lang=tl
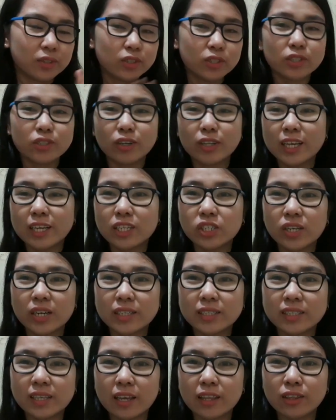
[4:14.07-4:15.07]
Gusto ko lang
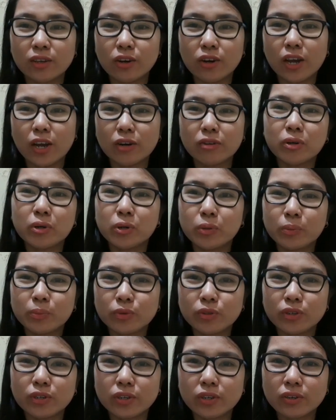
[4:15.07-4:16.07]
i-share sa inyo,
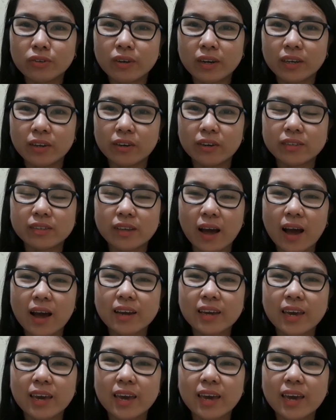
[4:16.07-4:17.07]
i-room tour ko kayo
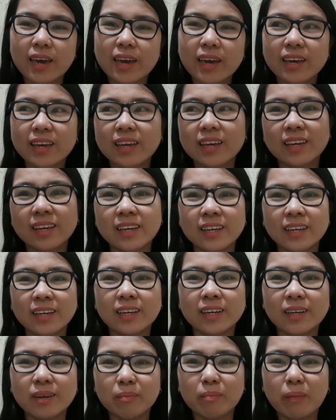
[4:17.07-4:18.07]
sa aking
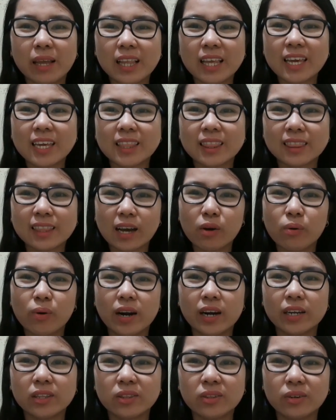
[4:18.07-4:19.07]
maliit na
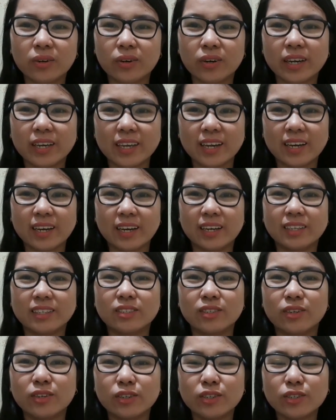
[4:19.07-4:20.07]
kwarto. Ayan.
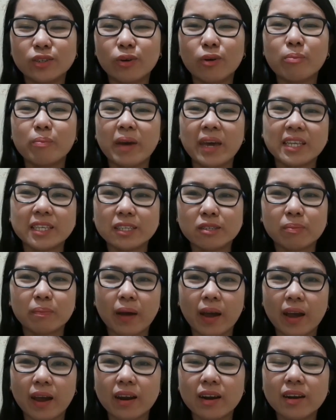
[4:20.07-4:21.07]
So, gusto ko
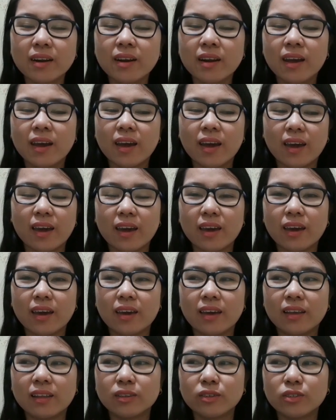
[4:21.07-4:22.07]
ma-inspire
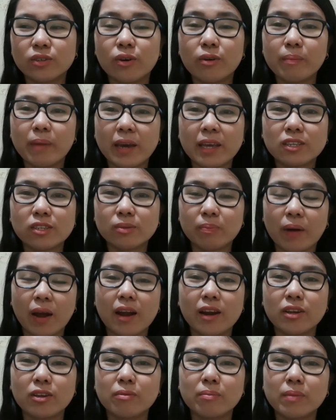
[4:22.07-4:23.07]
and gusto ko
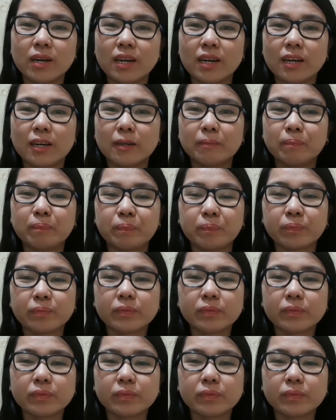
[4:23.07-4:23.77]
ma-inspire yung mga